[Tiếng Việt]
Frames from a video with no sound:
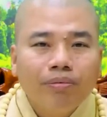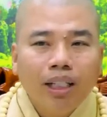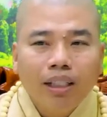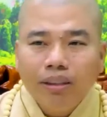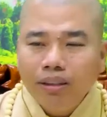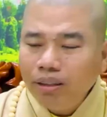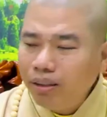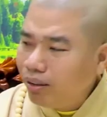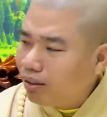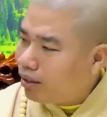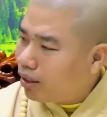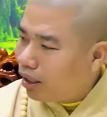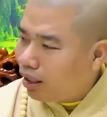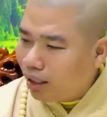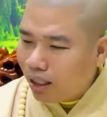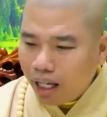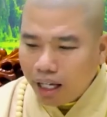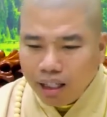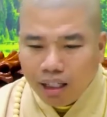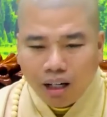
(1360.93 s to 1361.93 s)
nên chương trình
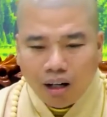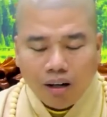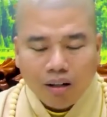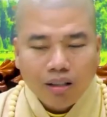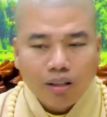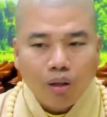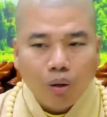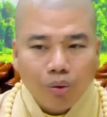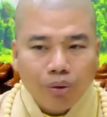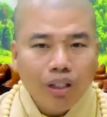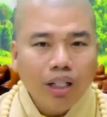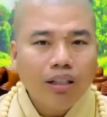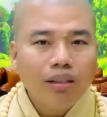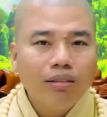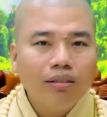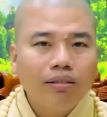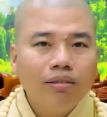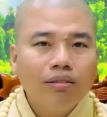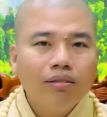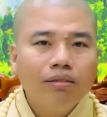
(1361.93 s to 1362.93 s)
lễ hội tổ chức
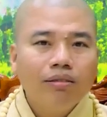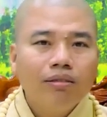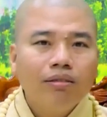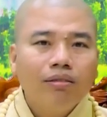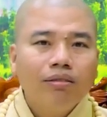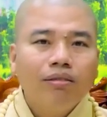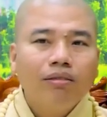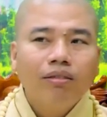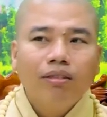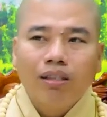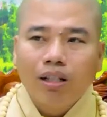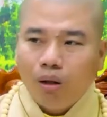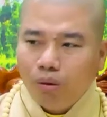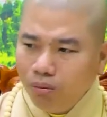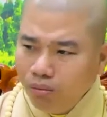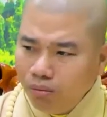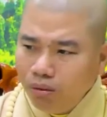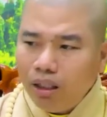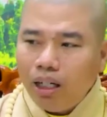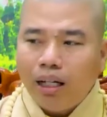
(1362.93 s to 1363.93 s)

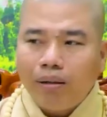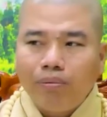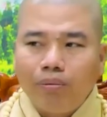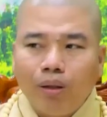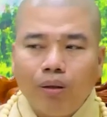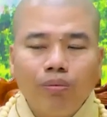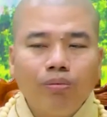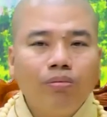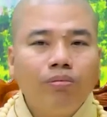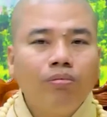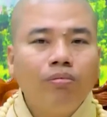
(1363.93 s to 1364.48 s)
cũng là một